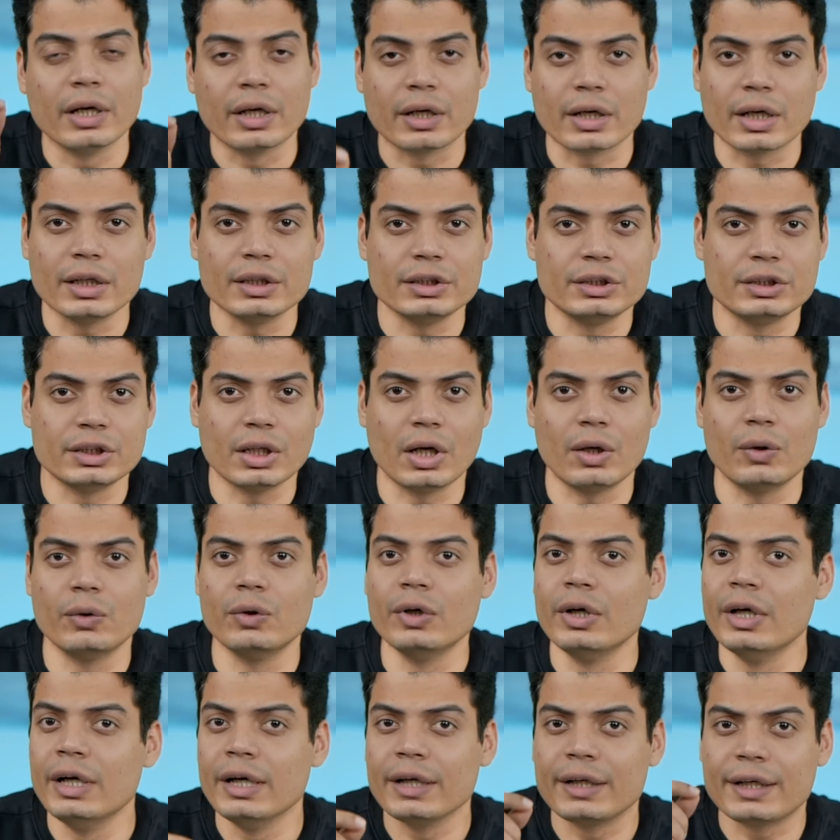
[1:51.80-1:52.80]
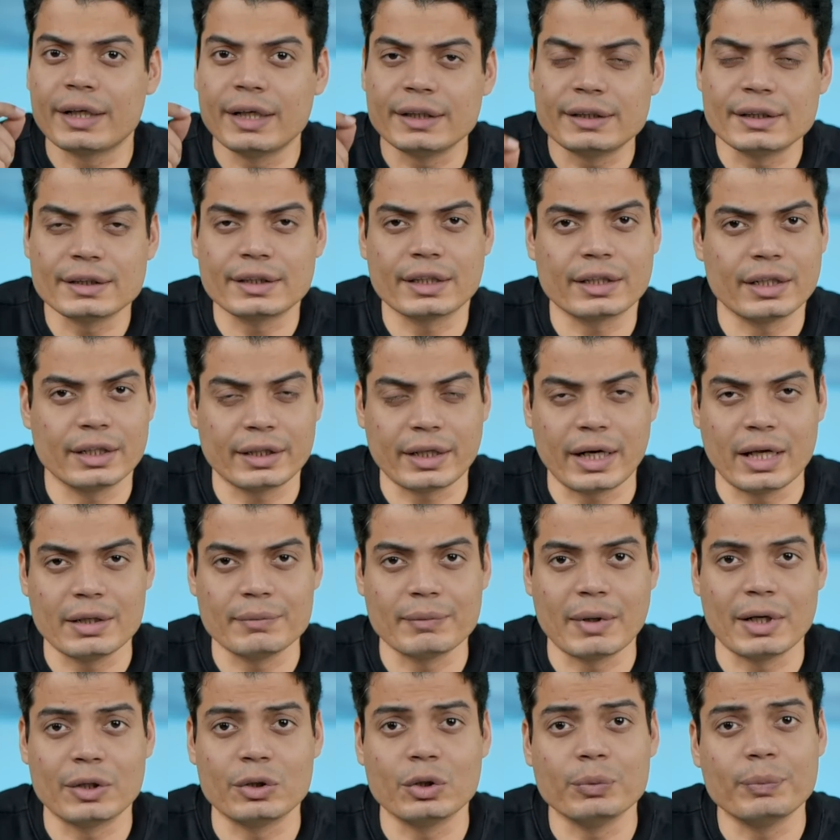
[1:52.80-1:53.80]
रट जाऊं किसी तरह ट्राई
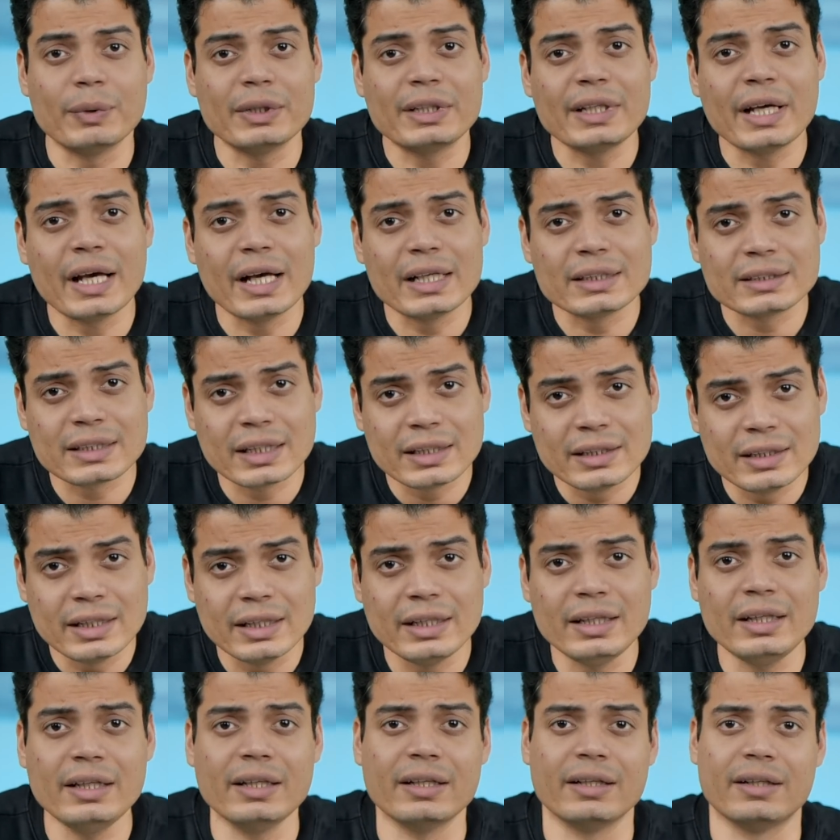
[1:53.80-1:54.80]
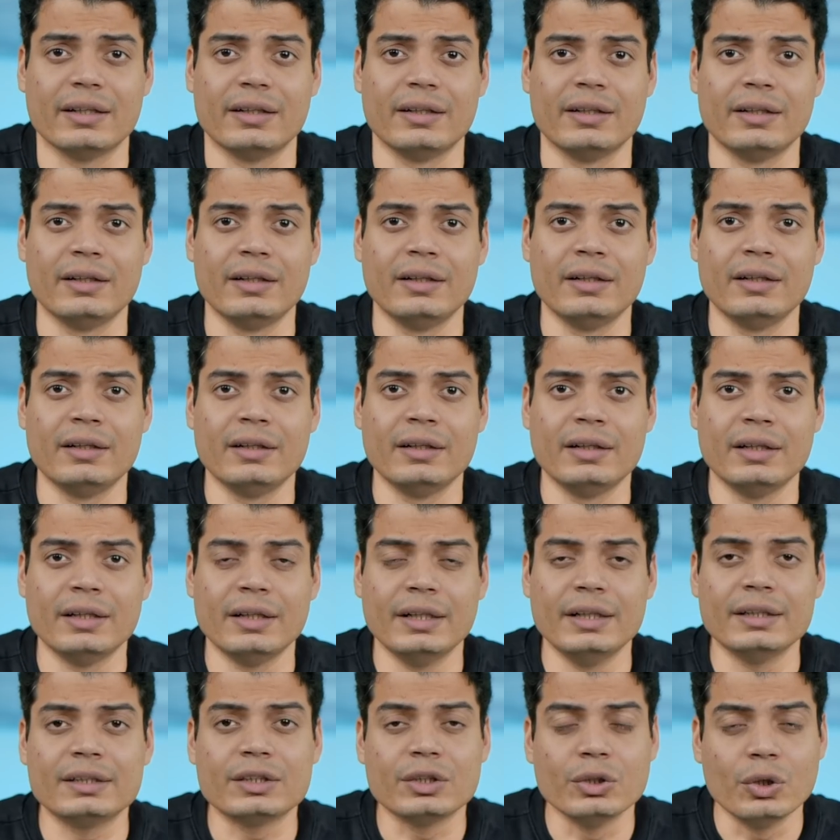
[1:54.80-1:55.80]
मार दो बट ये ऐसा नहीं है
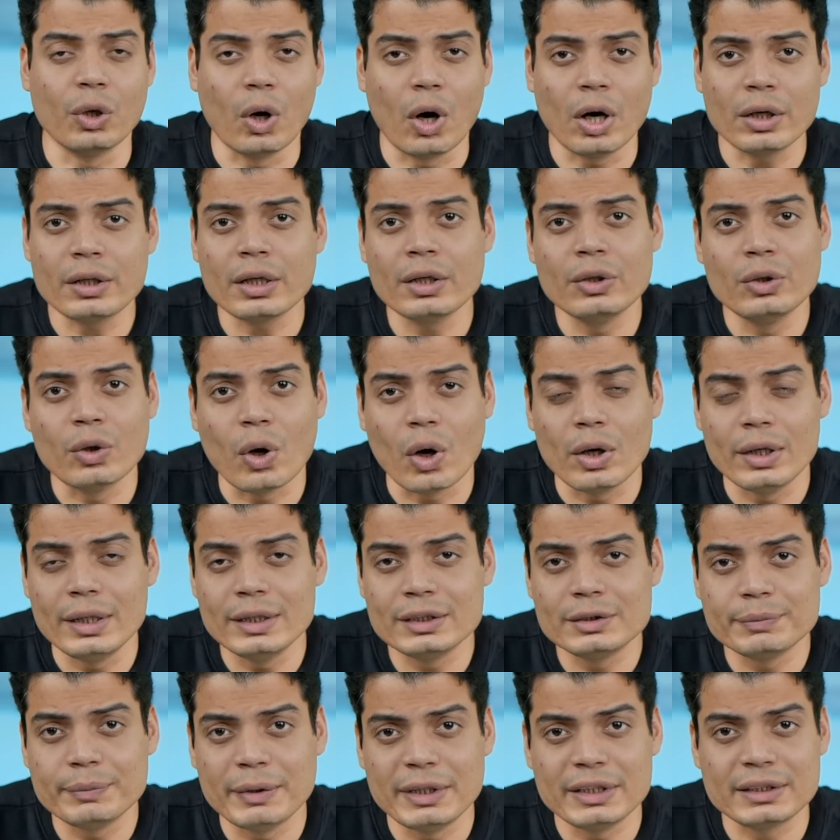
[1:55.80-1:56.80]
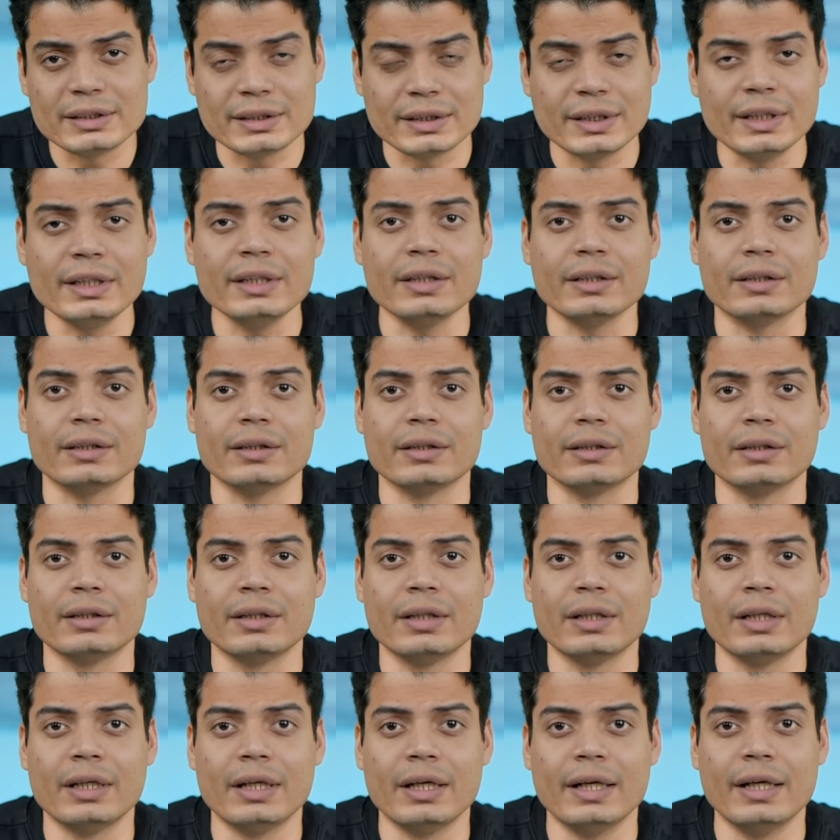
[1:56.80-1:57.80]
इट्स नॉट अ नॉलेज बेस्ड थिंग
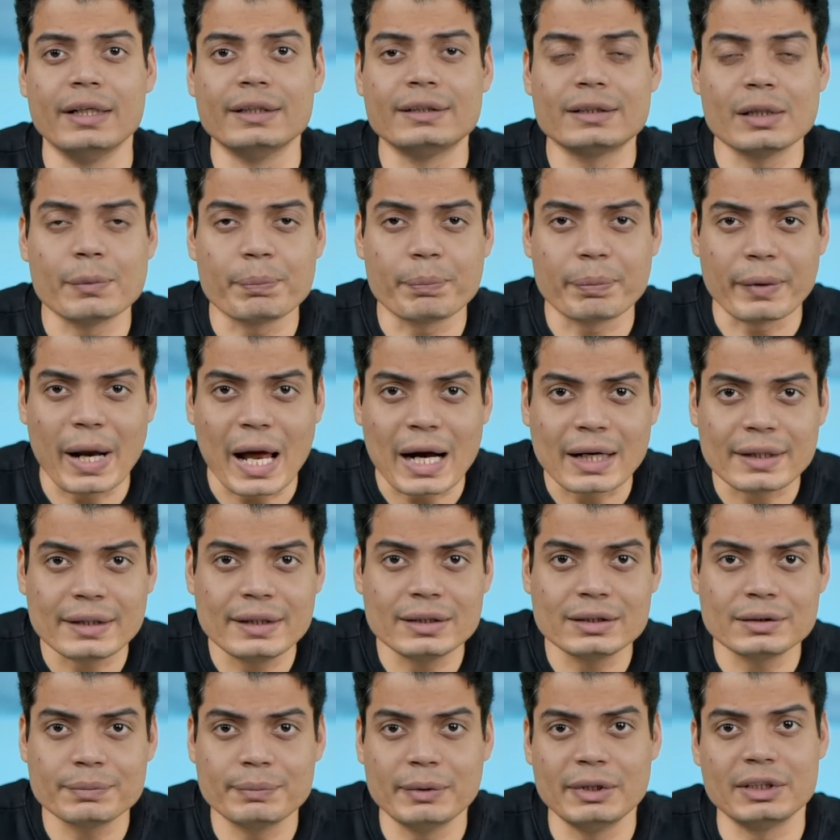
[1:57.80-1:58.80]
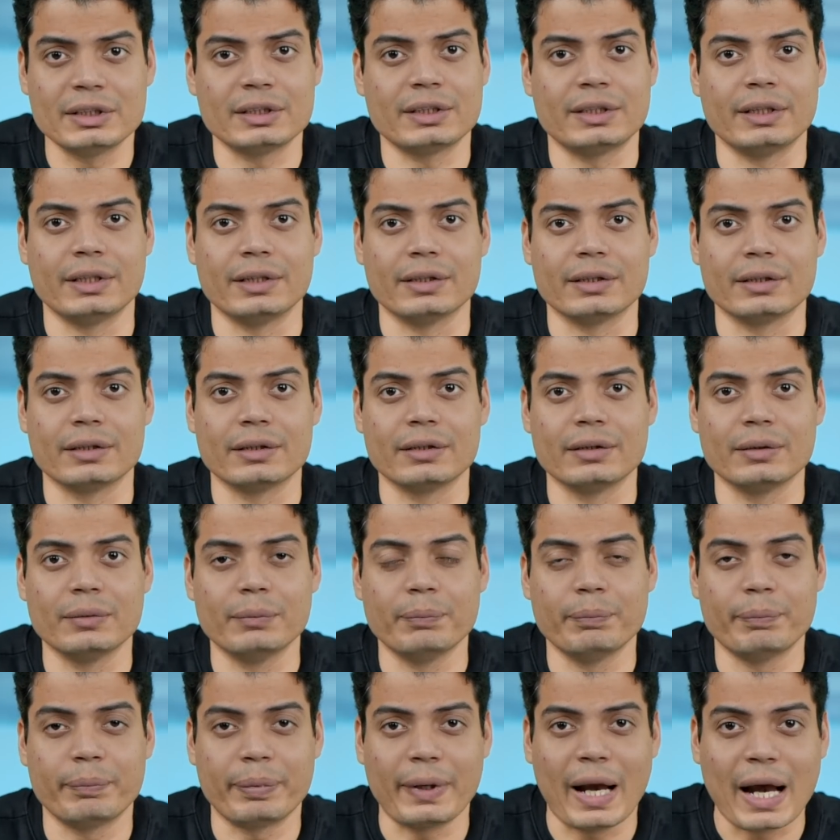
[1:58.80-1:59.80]
इट्स अ प्रैक्टिस बेस्ड थिंग
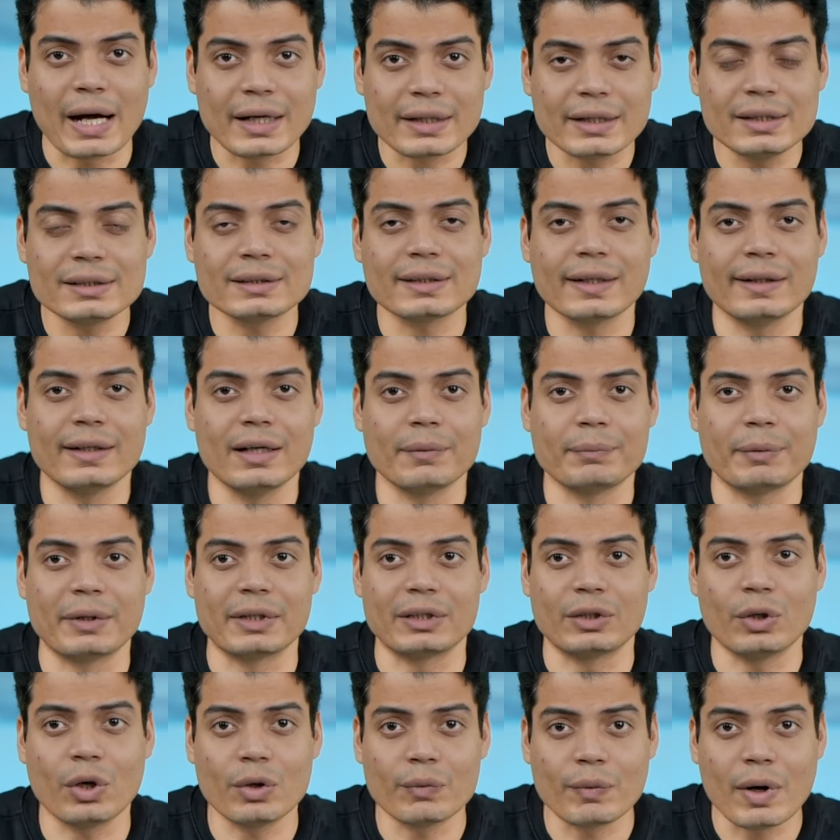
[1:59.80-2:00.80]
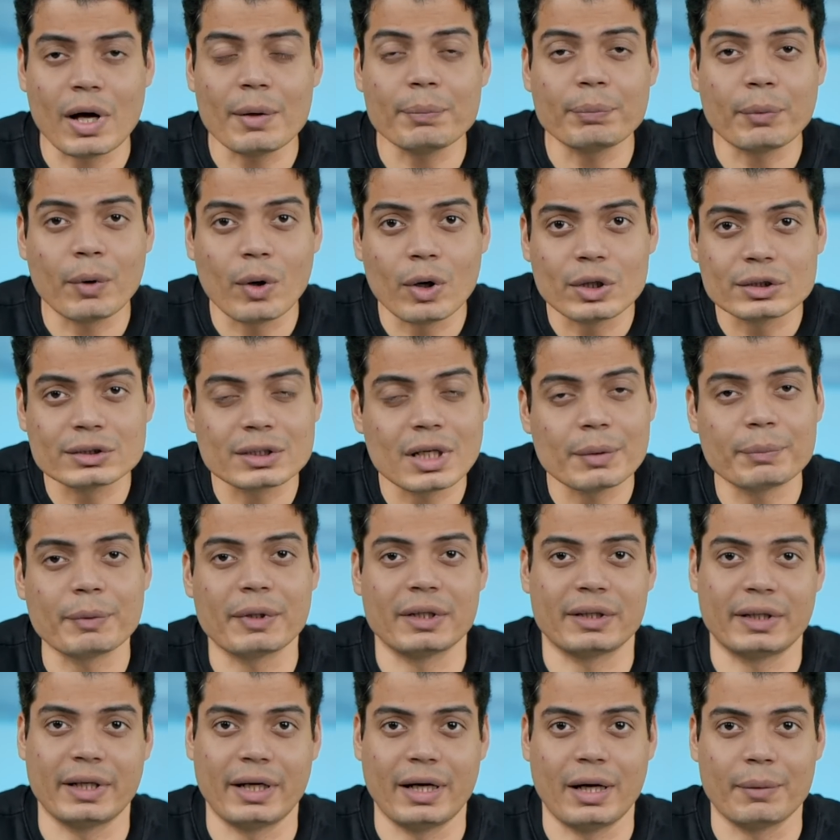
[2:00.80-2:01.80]
प्रैक्टिस करना पड़ता है और वहां पहुंचना पड़ता है